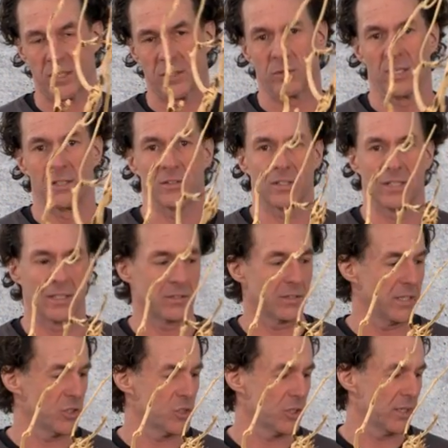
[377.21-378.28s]
also als
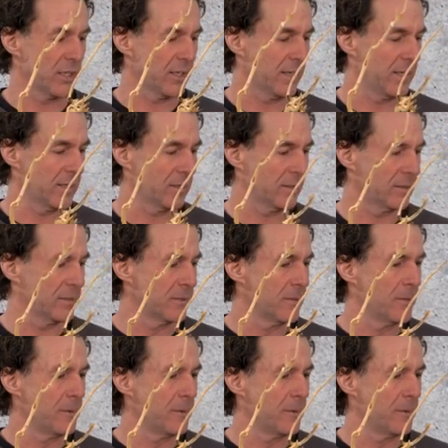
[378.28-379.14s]
Kletteräste geeignet.